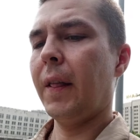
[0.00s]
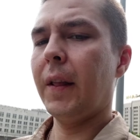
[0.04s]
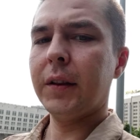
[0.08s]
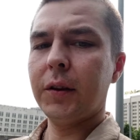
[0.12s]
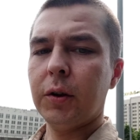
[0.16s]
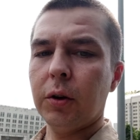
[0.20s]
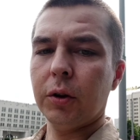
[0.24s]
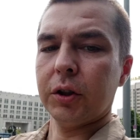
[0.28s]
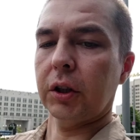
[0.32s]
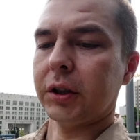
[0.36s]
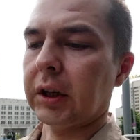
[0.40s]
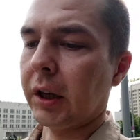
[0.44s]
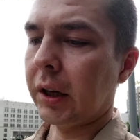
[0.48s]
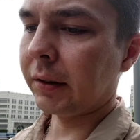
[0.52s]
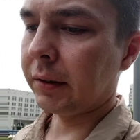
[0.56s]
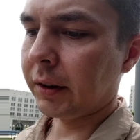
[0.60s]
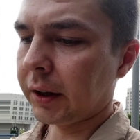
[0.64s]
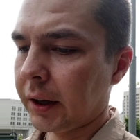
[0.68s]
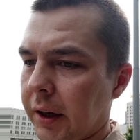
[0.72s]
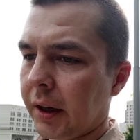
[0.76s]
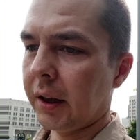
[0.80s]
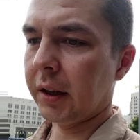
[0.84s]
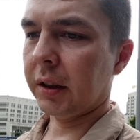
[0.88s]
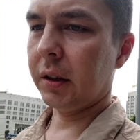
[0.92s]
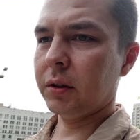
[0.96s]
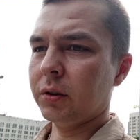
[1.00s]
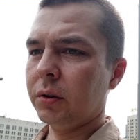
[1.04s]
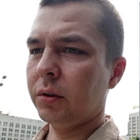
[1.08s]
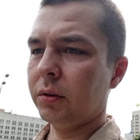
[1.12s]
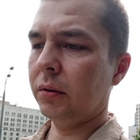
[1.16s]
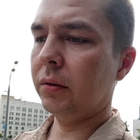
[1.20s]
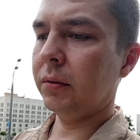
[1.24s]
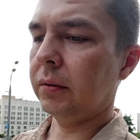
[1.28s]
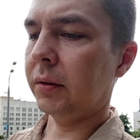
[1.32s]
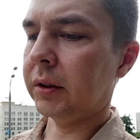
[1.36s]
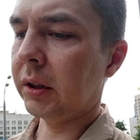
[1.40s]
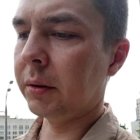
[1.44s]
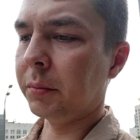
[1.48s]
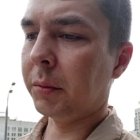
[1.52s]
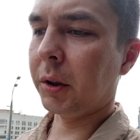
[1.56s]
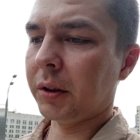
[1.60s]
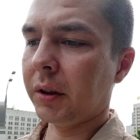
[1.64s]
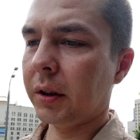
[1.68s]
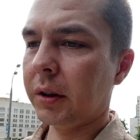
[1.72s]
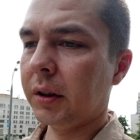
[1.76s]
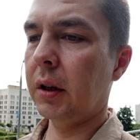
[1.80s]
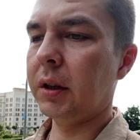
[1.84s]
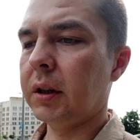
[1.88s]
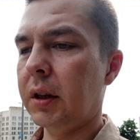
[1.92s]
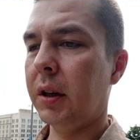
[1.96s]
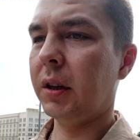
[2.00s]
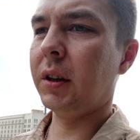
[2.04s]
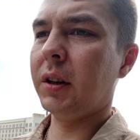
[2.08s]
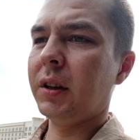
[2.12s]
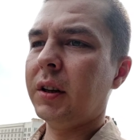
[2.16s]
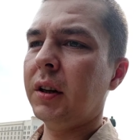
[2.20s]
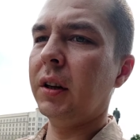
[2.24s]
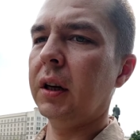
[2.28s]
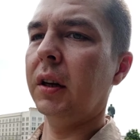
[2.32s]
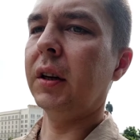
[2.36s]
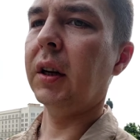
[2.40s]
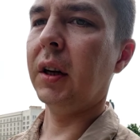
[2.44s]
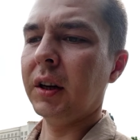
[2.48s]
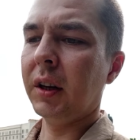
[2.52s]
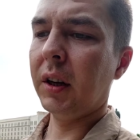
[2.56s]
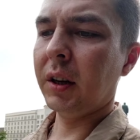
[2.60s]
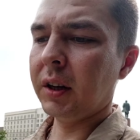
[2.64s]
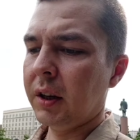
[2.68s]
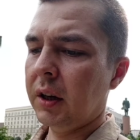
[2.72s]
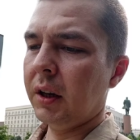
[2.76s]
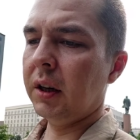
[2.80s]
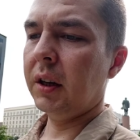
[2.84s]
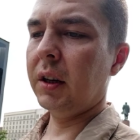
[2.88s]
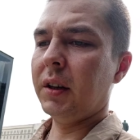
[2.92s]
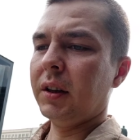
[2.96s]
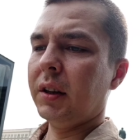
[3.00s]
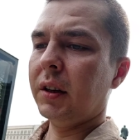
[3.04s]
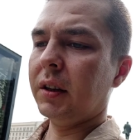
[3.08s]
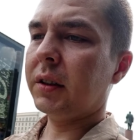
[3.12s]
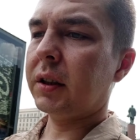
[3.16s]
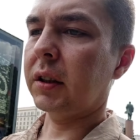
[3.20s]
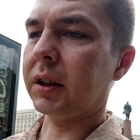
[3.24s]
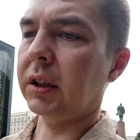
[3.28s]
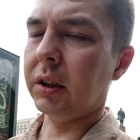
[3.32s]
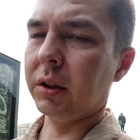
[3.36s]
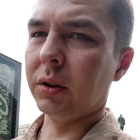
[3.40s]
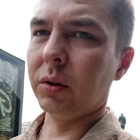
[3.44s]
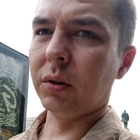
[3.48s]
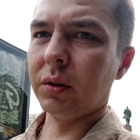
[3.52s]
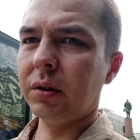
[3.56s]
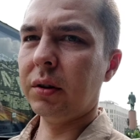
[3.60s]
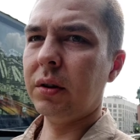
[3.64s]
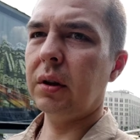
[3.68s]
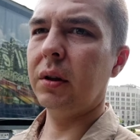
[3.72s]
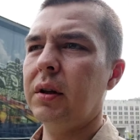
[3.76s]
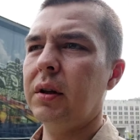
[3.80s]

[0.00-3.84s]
Тоже как вариант. Но, ну, видимо, скину